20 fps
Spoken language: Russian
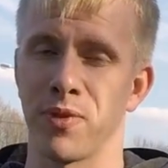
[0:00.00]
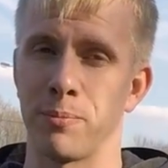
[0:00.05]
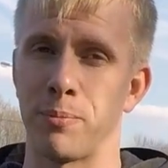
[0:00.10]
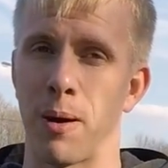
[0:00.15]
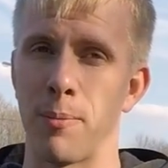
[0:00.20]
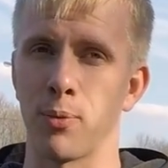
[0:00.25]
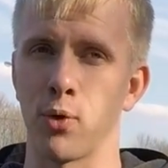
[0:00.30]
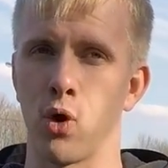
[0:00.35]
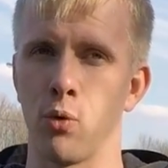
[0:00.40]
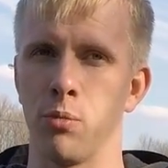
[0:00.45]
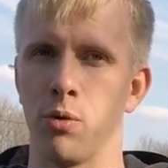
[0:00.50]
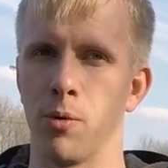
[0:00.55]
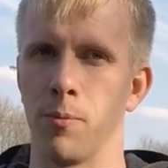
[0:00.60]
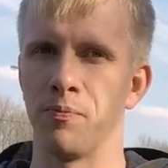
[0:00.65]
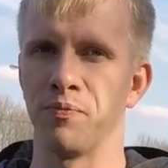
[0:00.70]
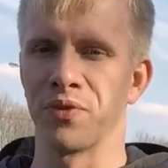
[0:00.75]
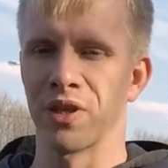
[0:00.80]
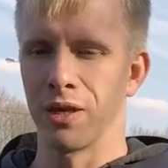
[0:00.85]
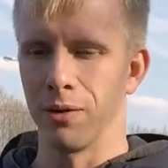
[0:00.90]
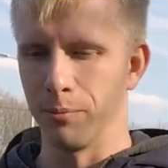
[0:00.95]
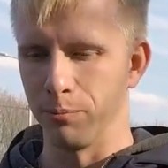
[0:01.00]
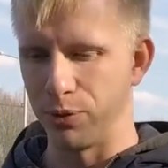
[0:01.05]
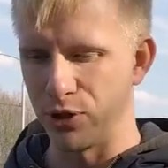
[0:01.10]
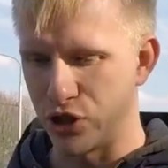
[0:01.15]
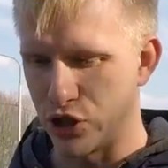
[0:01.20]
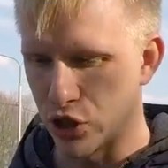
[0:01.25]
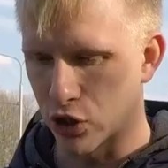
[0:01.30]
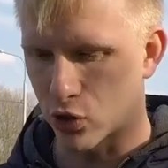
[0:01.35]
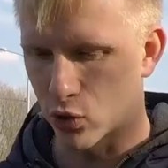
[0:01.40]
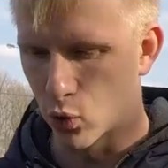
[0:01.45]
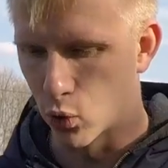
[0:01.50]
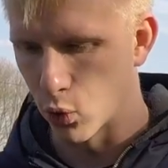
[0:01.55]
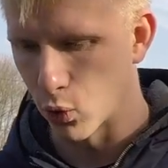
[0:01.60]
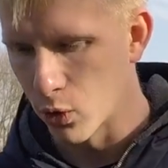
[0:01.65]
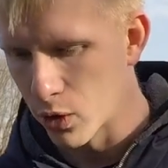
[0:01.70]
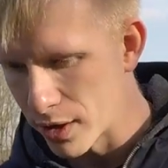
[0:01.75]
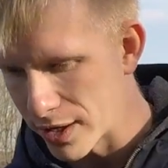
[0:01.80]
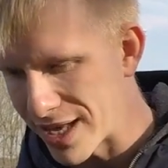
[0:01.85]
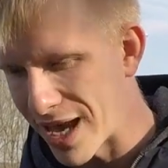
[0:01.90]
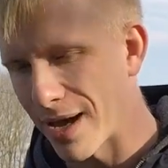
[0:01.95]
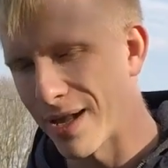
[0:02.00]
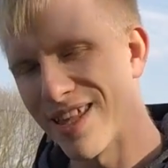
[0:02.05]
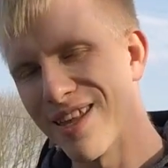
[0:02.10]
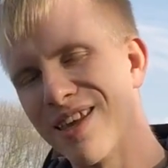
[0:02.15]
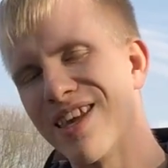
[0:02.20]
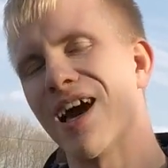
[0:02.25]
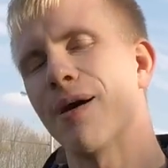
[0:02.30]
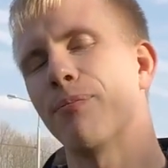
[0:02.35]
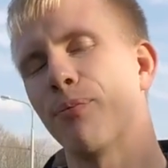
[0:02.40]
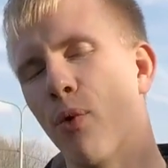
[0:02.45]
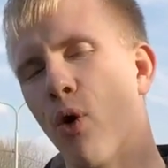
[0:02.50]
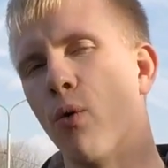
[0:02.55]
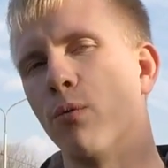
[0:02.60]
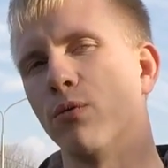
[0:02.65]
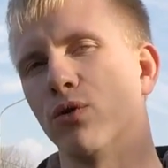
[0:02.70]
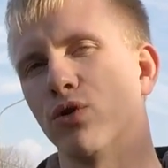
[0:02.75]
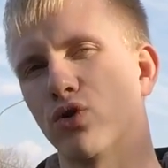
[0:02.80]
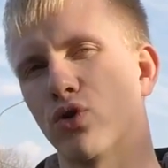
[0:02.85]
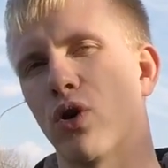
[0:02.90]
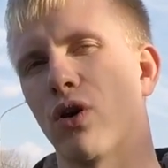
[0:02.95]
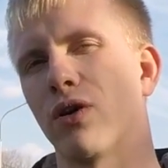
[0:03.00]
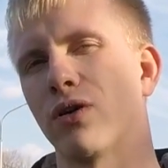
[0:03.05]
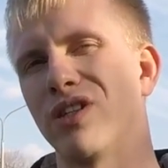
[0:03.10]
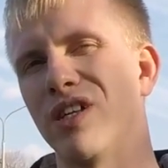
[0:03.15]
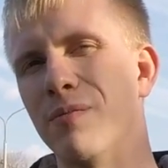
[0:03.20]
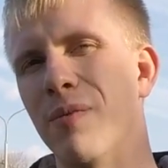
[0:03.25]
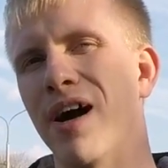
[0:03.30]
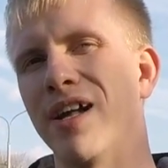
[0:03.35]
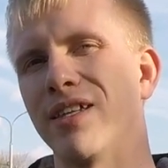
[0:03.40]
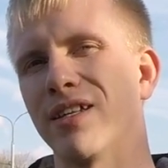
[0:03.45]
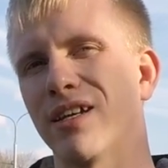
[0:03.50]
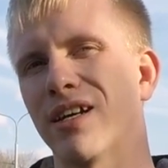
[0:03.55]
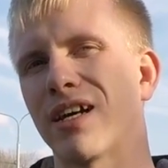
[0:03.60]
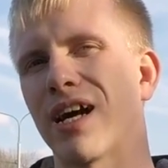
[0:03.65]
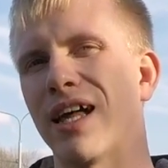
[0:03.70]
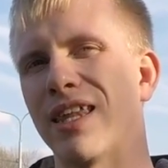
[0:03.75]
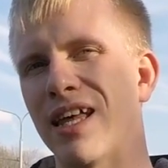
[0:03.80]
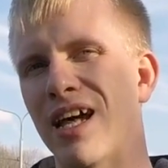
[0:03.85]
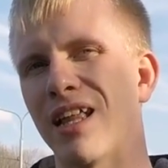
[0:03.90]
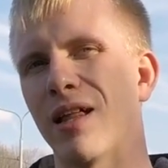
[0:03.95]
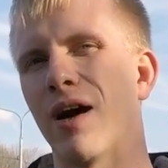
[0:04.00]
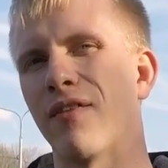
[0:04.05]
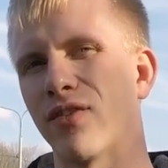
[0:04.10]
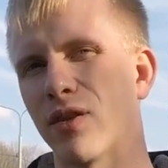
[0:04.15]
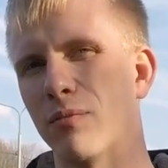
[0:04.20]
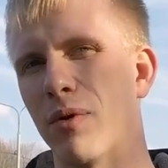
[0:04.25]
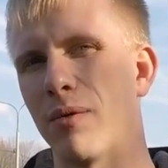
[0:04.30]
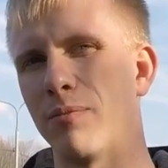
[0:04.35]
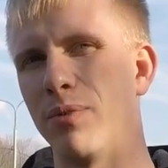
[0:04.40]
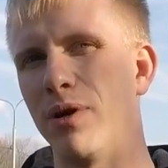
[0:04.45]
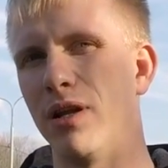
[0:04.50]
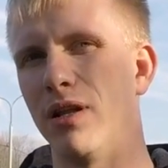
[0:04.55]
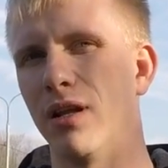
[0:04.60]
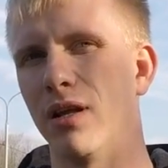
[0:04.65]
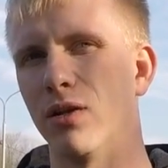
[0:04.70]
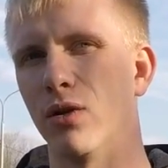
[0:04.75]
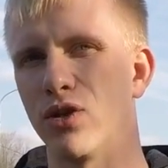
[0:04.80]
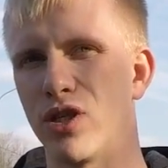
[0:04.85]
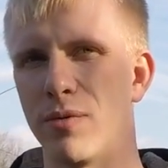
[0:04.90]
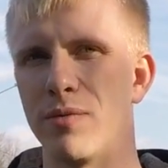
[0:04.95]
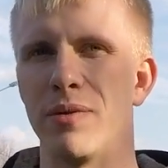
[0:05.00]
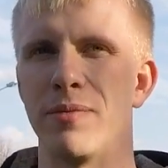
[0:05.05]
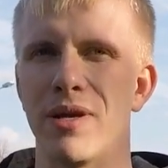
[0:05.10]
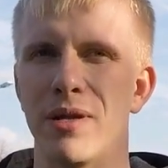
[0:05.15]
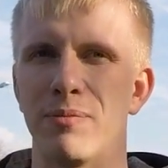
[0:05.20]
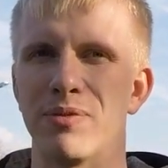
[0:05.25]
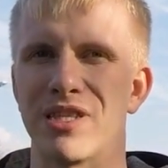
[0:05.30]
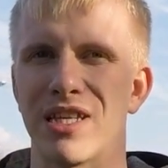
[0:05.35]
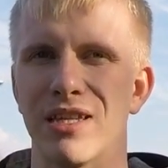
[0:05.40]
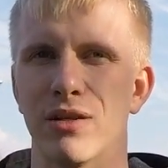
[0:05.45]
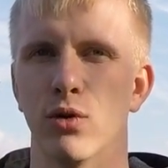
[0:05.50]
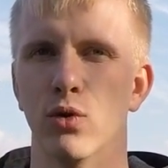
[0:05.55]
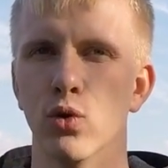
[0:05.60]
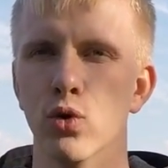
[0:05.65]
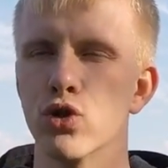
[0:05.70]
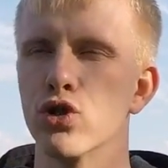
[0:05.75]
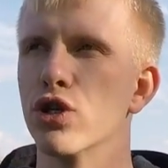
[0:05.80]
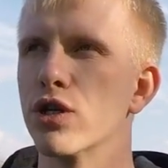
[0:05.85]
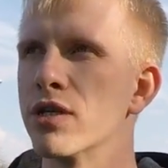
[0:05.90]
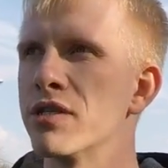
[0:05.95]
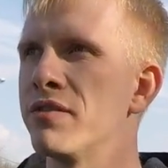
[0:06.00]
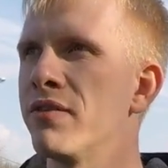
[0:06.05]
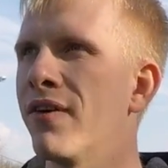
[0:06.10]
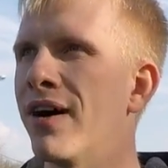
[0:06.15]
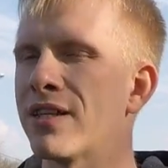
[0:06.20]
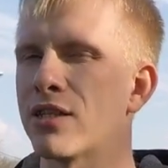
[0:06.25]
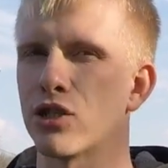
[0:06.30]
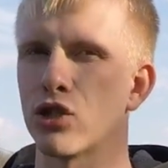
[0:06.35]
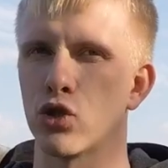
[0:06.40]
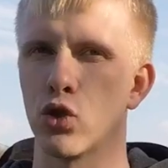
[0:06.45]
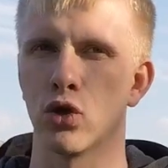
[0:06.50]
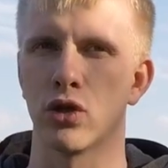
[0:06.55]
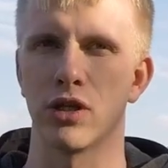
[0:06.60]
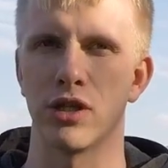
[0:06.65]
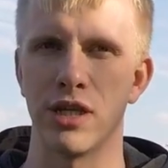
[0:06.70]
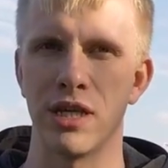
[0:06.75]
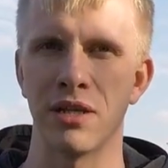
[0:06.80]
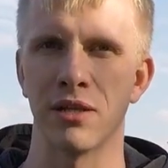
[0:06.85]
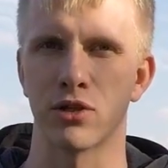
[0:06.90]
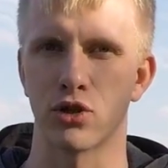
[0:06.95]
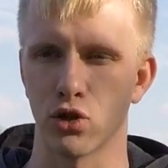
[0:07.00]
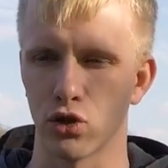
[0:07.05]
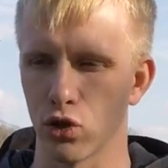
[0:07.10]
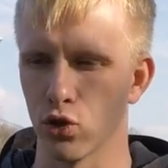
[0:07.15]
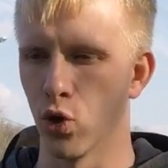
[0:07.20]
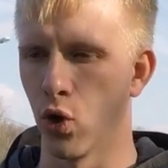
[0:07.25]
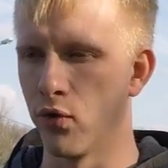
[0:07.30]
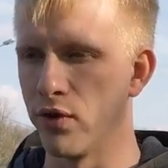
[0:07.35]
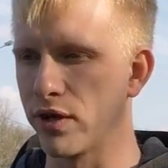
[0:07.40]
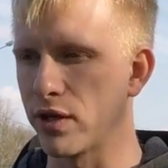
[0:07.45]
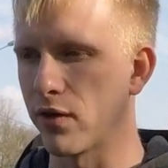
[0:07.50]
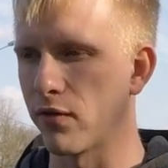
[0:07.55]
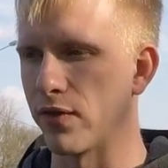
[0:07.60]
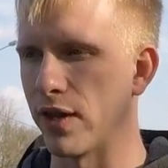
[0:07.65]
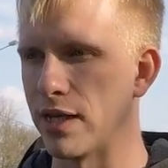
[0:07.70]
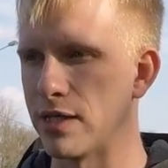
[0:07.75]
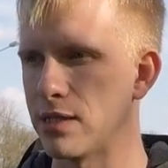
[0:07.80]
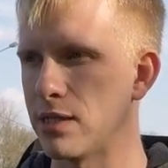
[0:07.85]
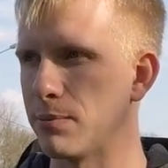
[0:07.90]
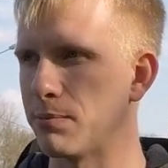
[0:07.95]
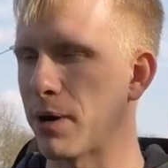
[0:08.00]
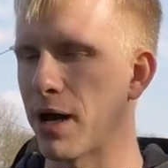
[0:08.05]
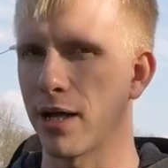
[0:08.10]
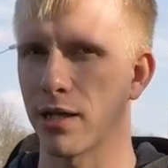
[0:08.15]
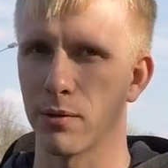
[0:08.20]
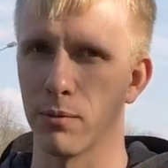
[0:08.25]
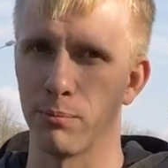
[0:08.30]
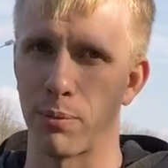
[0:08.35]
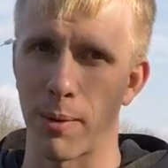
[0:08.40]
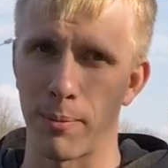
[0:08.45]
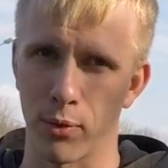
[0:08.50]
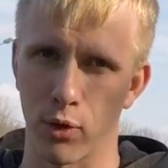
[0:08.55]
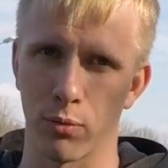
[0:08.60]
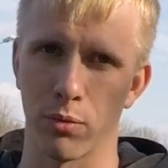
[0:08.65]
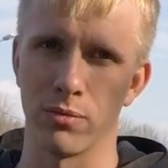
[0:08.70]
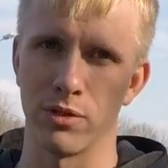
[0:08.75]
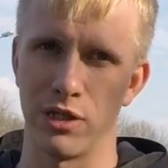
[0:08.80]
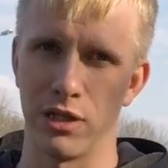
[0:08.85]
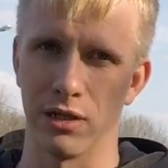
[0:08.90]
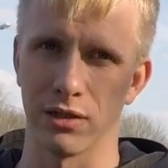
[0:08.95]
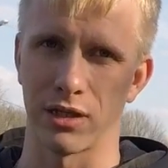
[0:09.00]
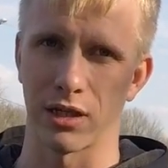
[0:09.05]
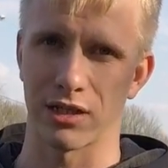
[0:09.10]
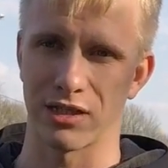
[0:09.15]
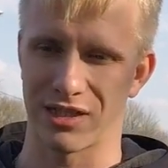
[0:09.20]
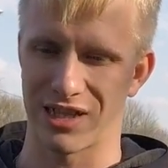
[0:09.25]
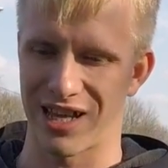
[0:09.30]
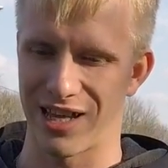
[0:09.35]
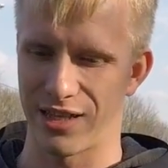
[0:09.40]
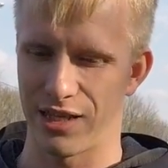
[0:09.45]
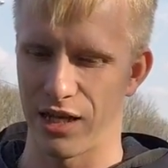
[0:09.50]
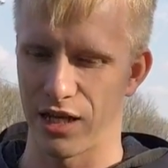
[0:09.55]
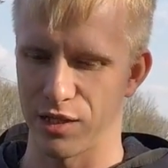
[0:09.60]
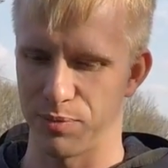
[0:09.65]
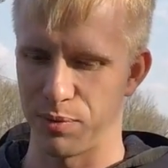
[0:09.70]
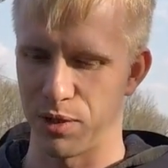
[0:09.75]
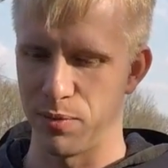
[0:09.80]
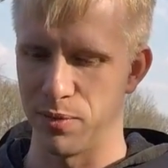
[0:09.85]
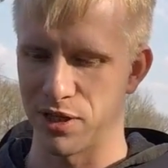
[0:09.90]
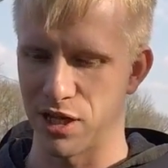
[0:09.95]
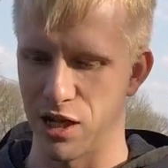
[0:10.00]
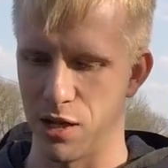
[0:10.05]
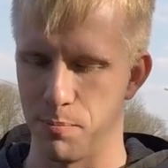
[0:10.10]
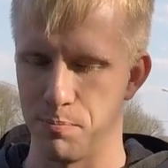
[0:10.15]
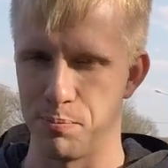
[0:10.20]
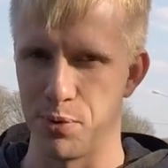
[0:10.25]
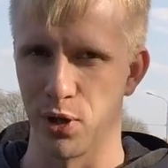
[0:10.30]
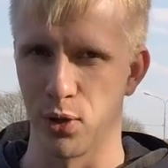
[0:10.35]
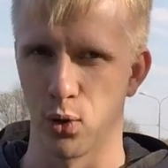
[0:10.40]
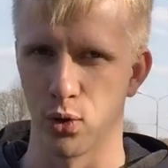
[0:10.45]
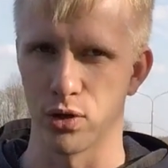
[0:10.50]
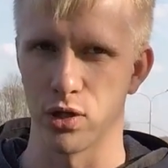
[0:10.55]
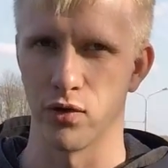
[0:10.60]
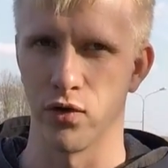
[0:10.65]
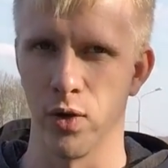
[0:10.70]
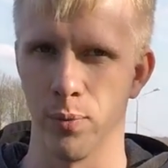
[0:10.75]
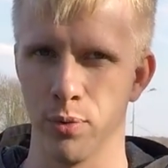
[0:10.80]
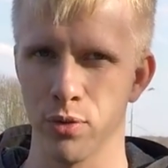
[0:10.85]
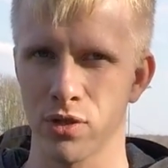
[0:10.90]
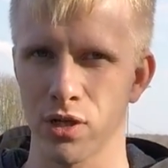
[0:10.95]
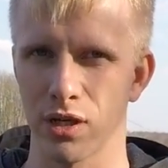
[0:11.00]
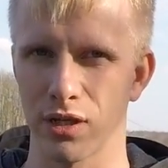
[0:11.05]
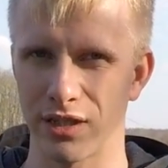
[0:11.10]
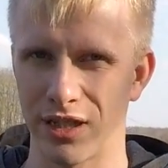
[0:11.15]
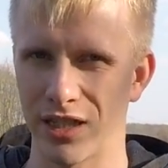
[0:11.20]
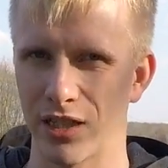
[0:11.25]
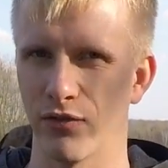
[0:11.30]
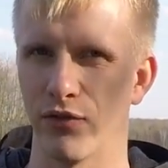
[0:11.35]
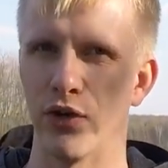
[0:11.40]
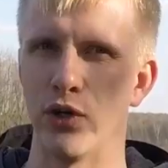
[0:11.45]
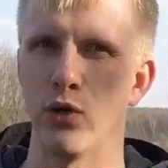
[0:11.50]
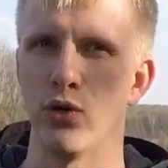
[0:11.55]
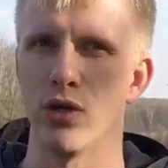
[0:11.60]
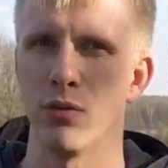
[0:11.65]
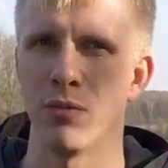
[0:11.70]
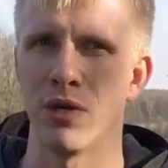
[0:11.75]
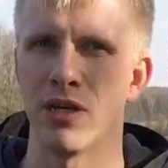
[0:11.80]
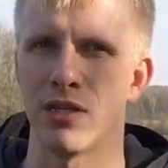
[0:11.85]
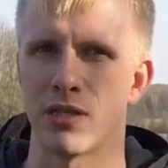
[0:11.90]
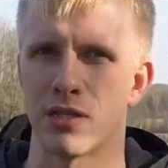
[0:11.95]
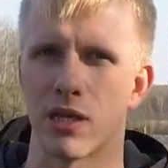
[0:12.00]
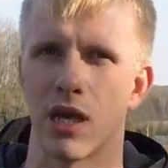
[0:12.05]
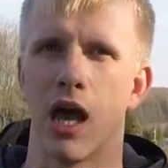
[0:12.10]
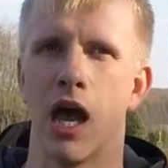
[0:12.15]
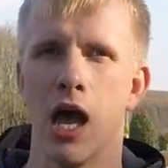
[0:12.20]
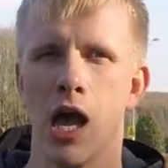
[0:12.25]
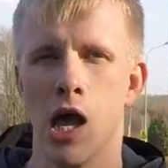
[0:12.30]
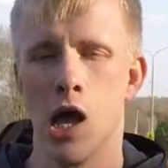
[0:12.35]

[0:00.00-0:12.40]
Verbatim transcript: Попробуем. Подчеркну, я, я помню, что тематика канала автомобильная, но тем не менее, пацаны, ну нужно развиваться, что-то делать, что-то новенькое вносить. Поэтому попробуем сделать, так сказать, экспериментальный пилотный выпуск где-то в июне месяце.